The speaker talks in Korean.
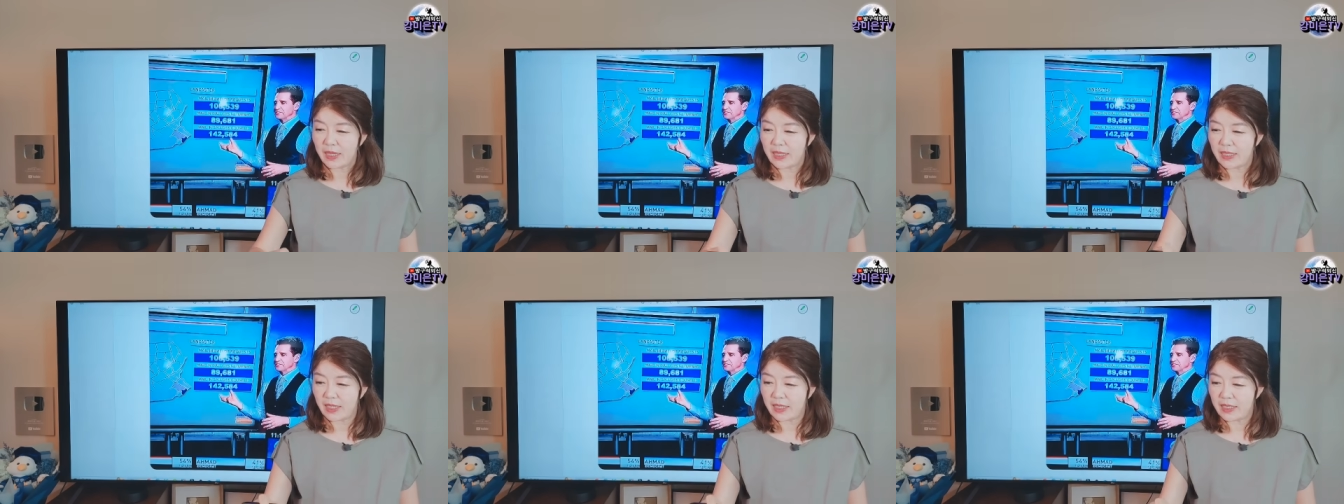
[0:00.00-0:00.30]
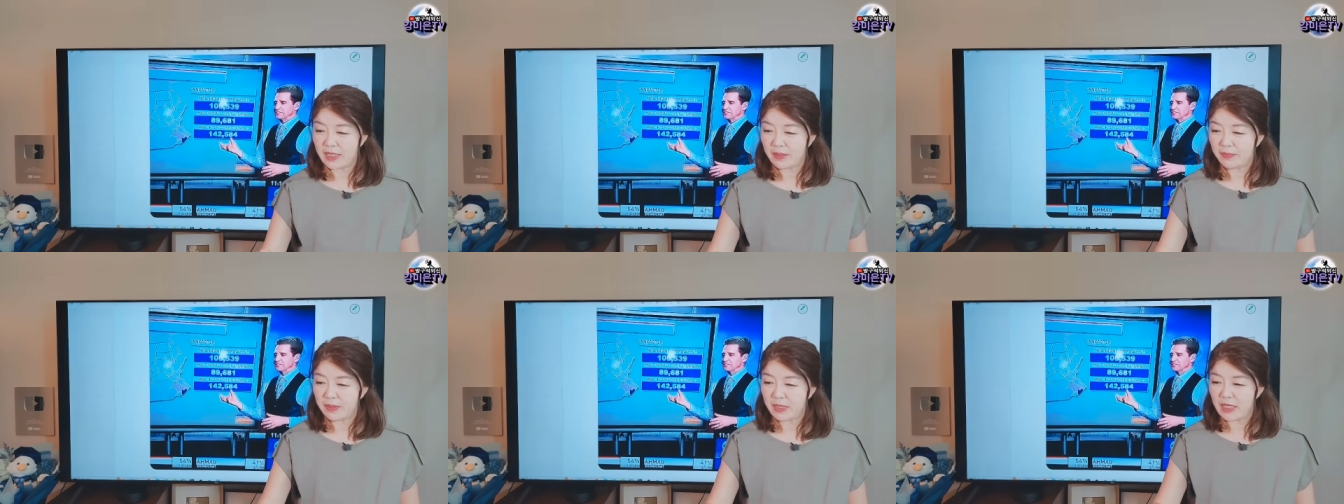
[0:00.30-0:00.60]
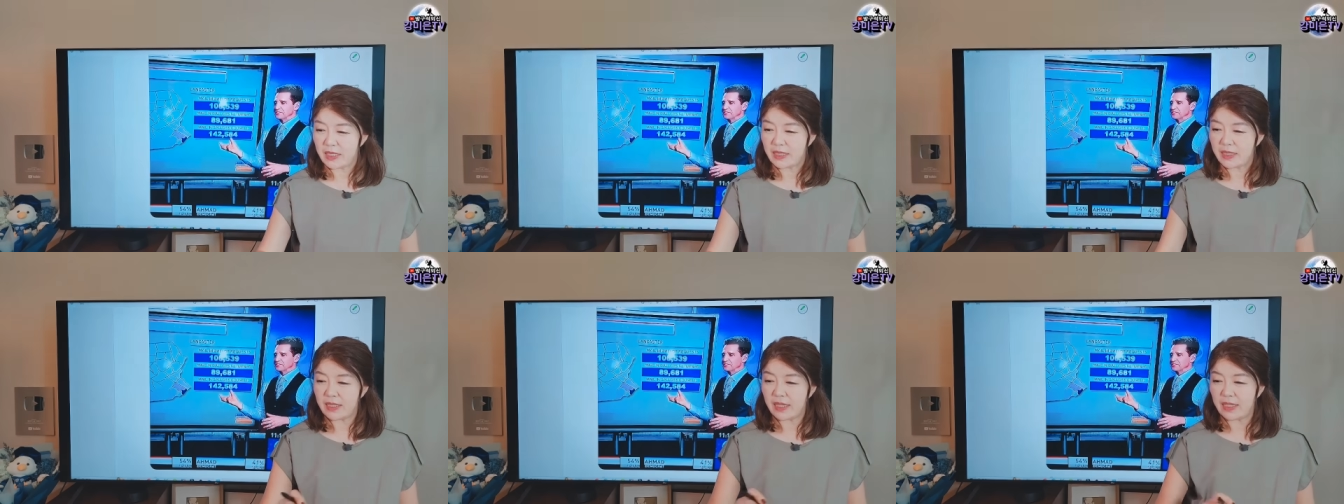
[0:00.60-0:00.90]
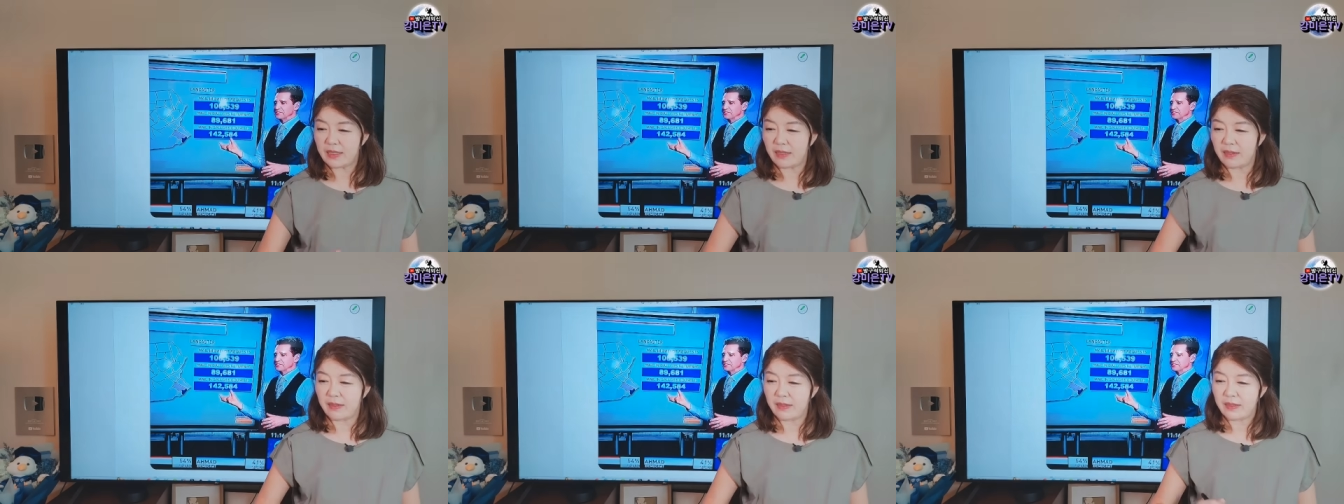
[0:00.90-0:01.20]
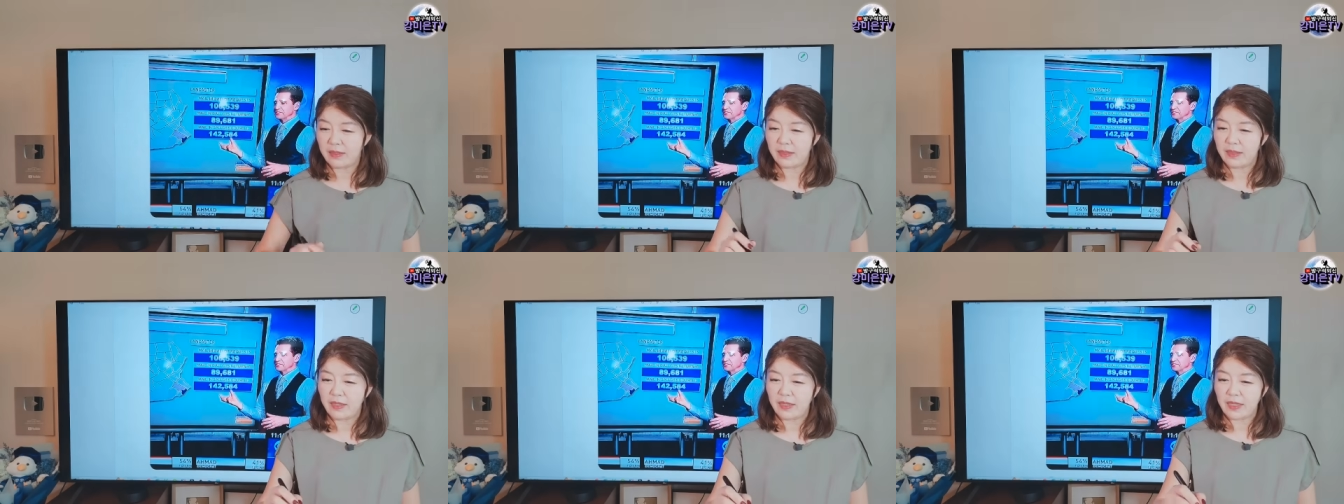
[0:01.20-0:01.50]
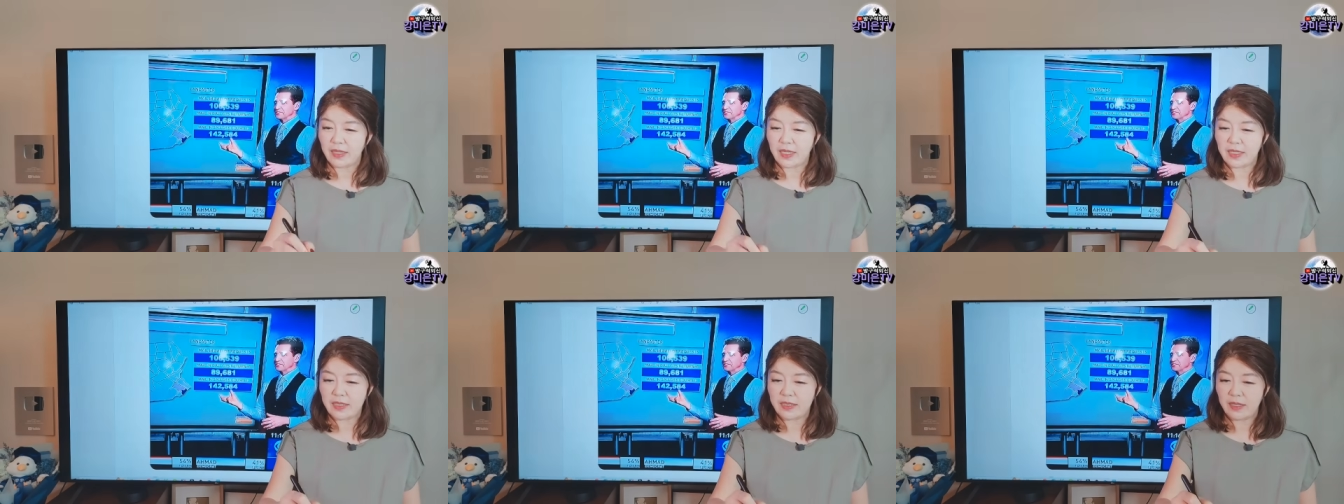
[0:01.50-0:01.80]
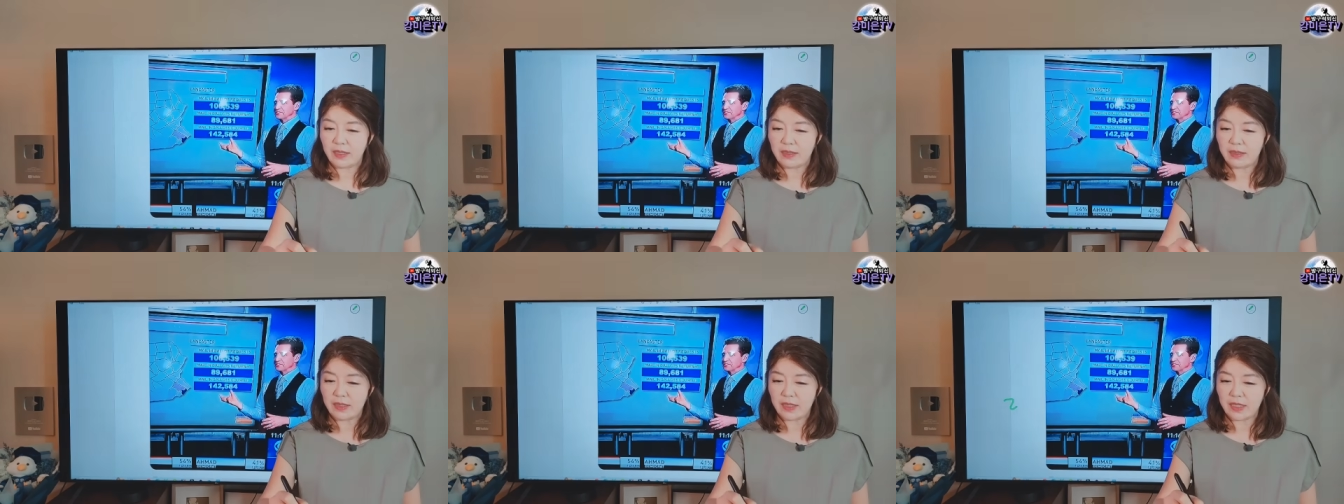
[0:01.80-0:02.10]
자, CBS에서
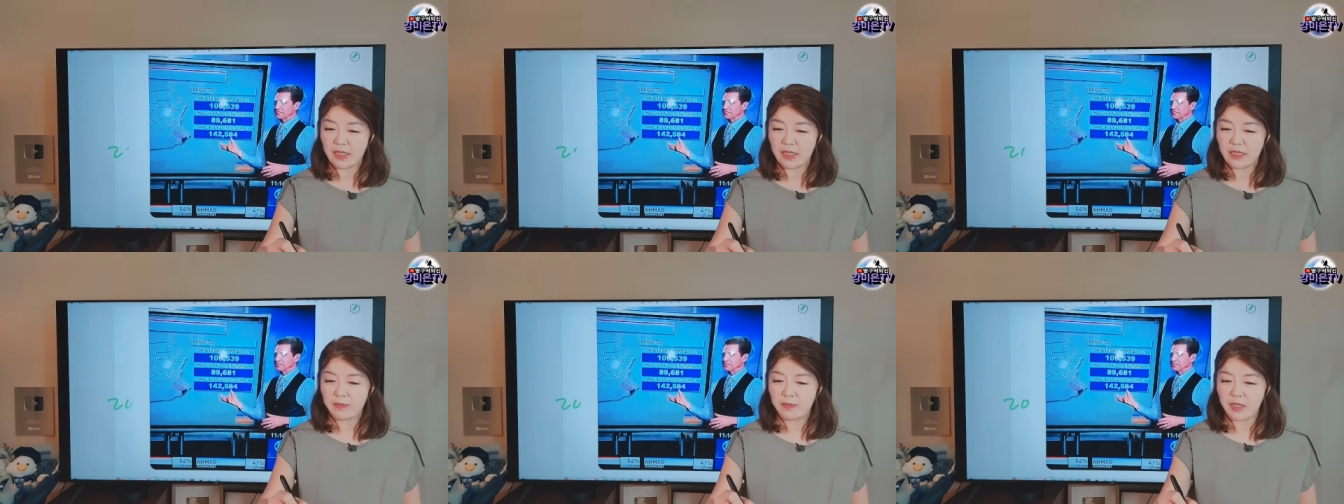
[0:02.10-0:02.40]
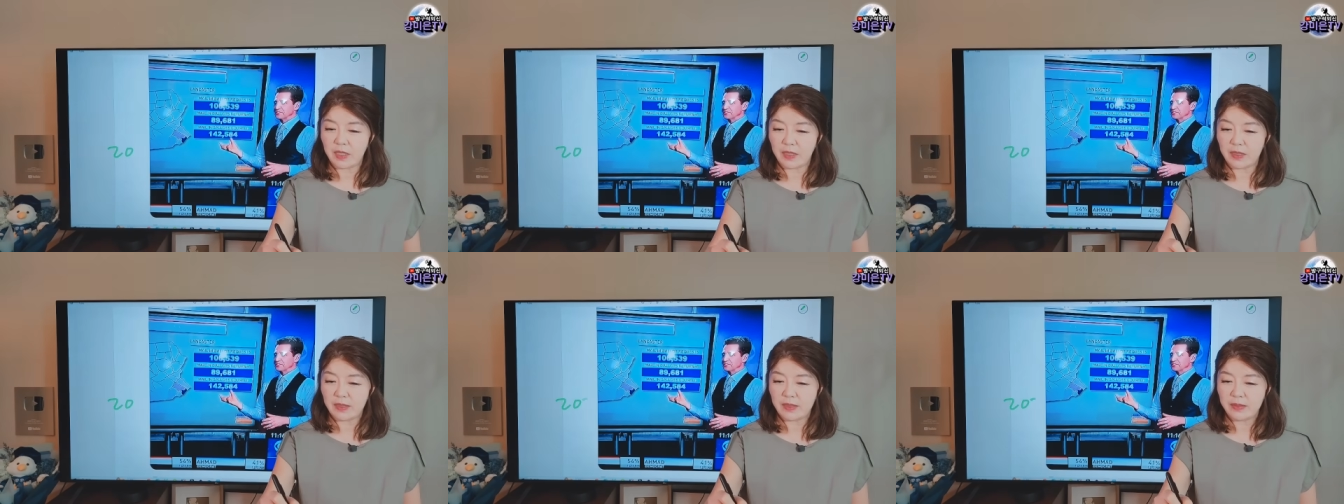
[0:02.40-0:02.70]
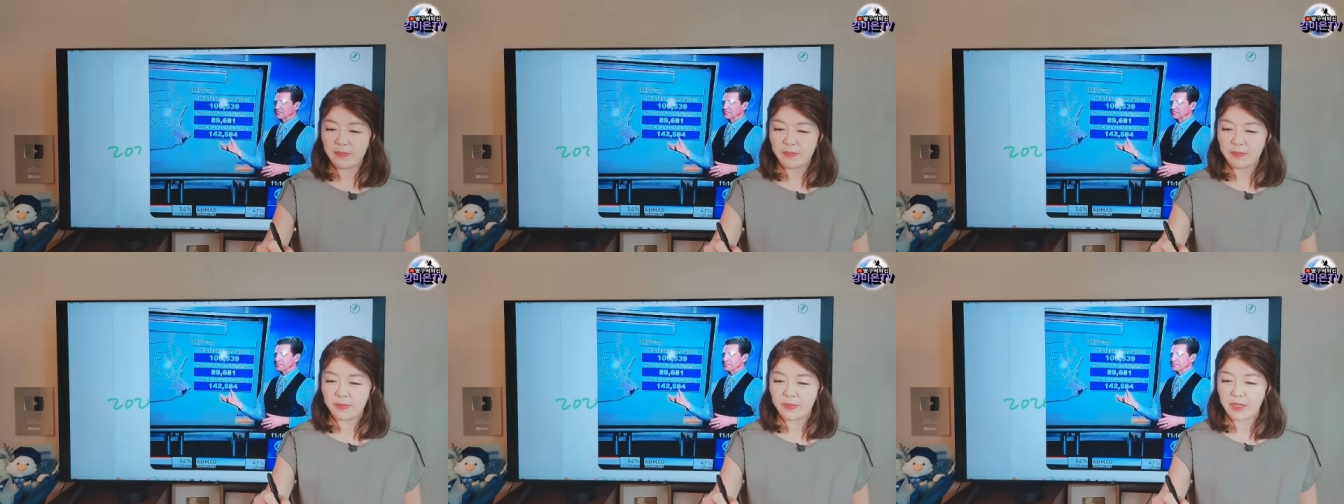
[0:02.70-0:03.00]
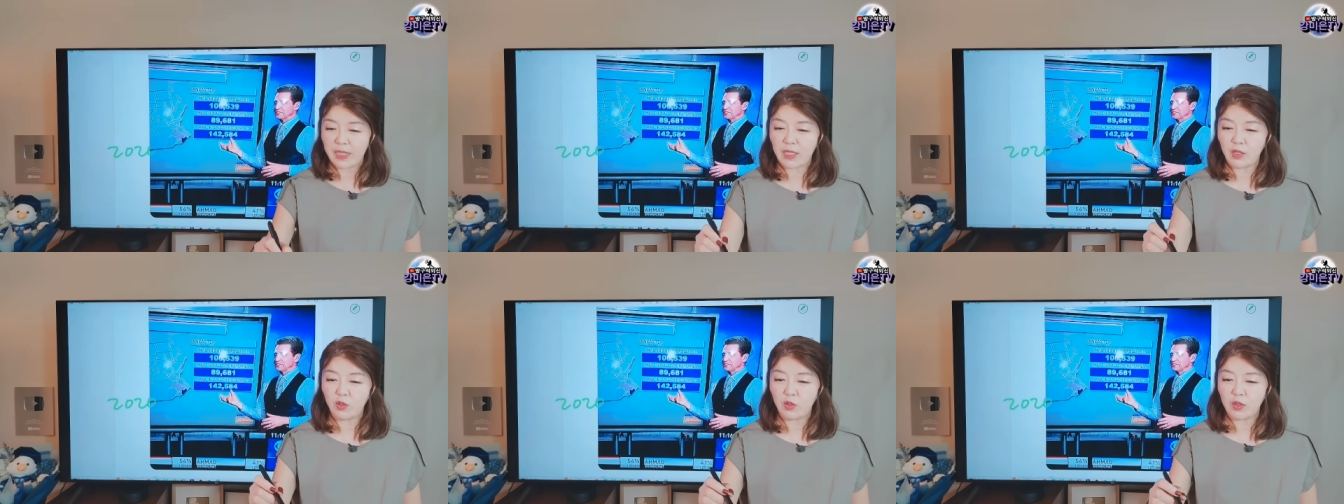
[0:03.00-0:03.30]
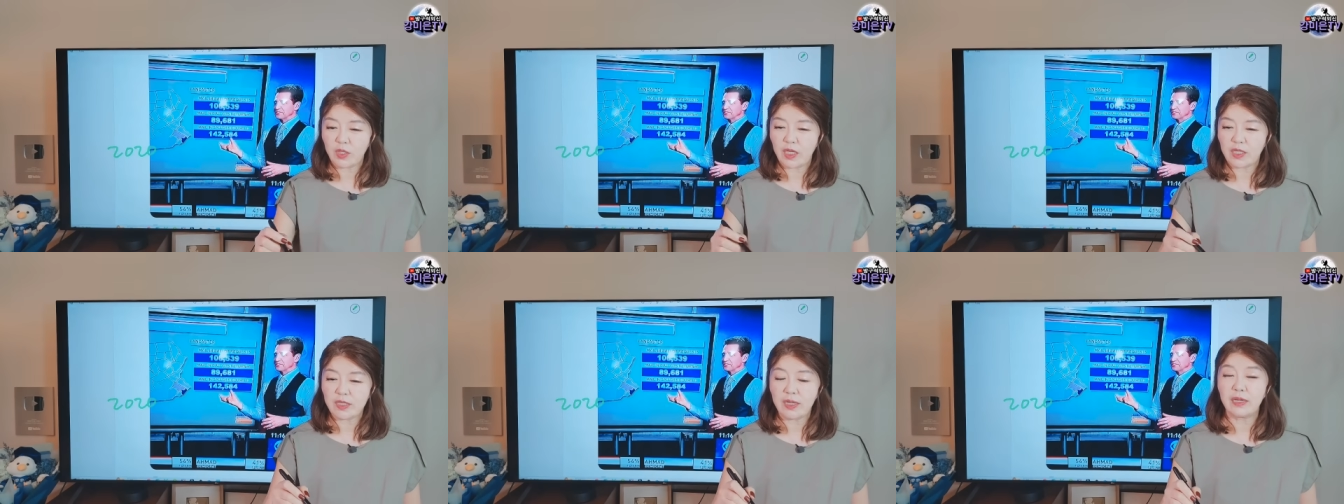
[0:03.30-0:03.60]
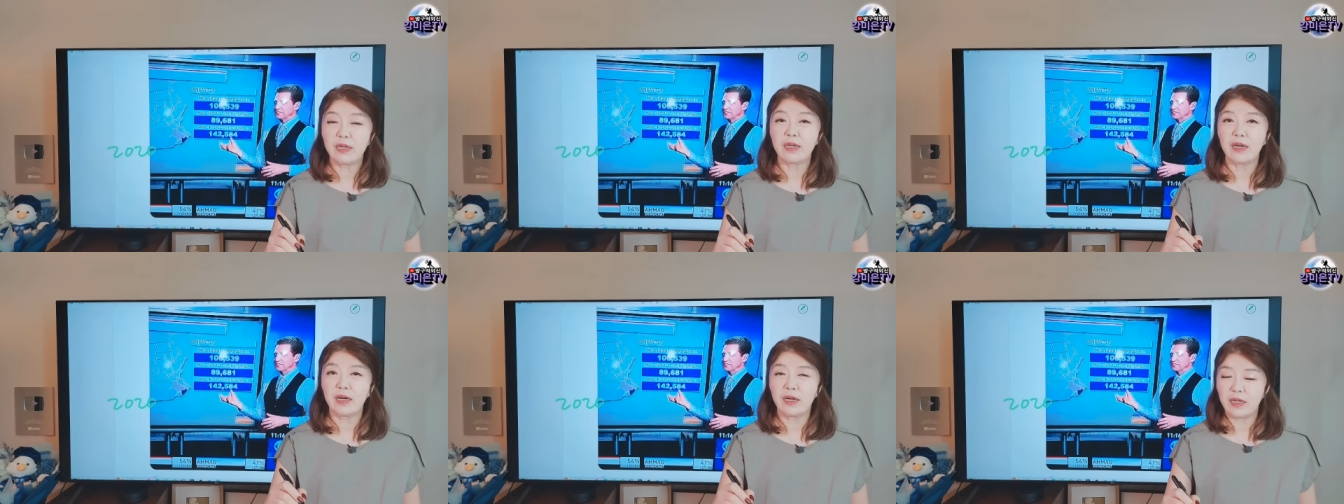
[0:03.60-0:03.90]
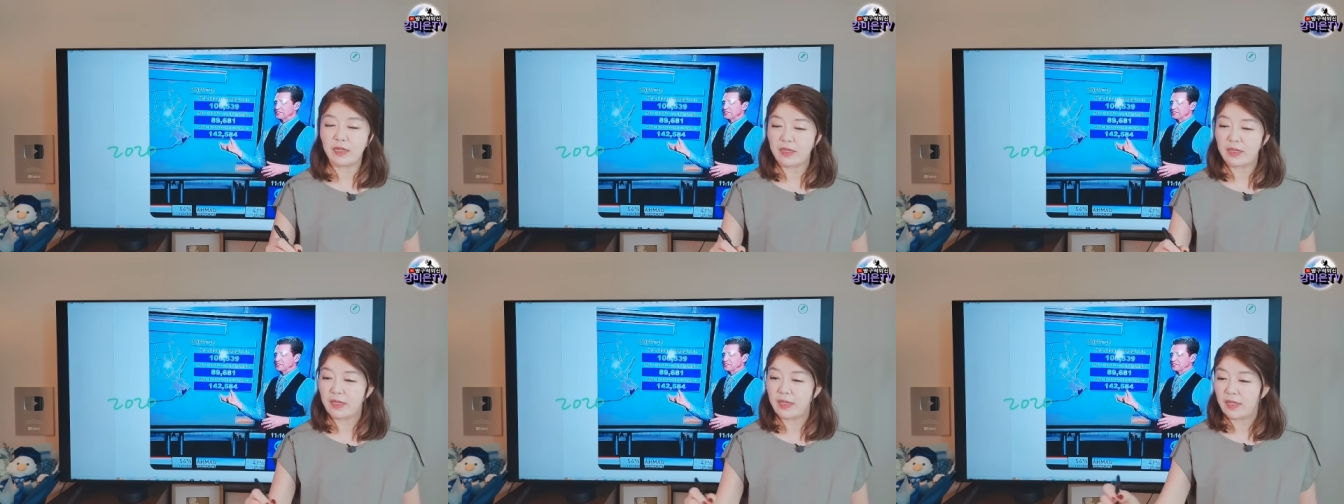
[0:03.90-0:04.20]
2020년 대통령
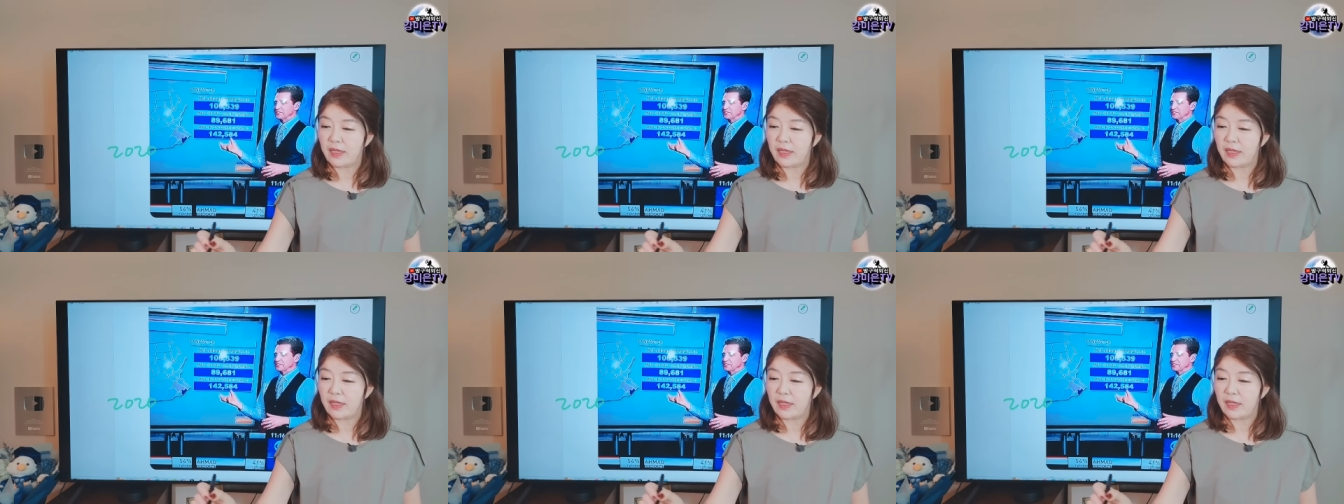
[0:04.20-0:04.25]
선거